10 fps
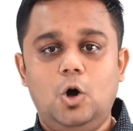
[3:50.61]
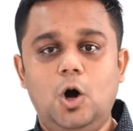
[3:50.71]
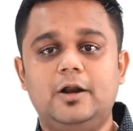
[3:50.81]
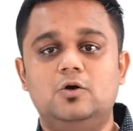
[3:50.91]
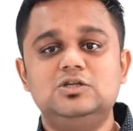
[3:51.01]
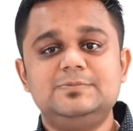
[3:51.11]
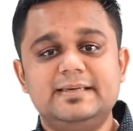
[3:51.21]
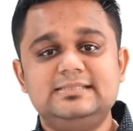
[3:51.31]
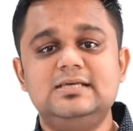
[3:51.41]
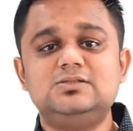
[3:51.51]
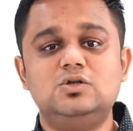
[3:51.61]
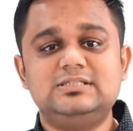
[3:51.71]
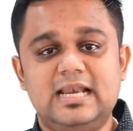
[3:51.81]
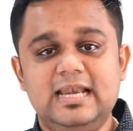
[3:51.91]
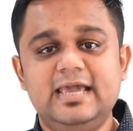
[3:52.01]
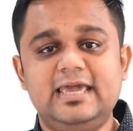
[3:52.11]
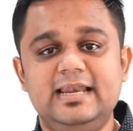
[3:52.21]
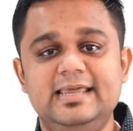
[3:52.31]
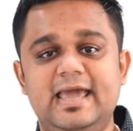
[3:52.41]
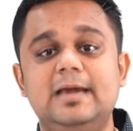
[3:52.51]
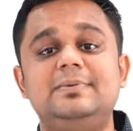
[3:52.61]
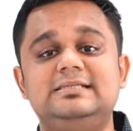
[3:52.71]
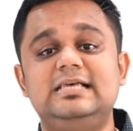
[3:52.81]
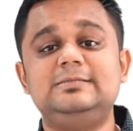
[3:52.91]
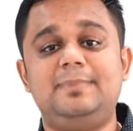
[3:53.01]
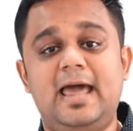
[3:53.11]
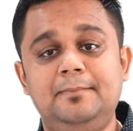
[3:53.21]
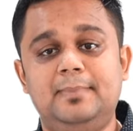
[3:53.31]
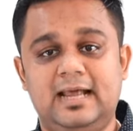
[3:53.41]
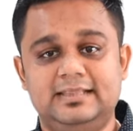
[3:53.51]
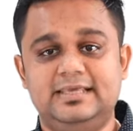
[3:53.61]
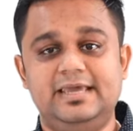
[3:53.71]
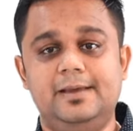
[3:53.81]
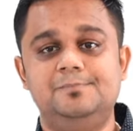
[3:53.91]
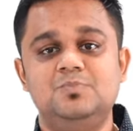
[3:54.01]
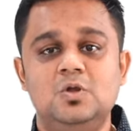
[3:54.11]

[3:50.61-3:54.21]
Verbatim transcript: और उस बिजनेस को चलने के लिए एक बिजनेस प्लान बनाती है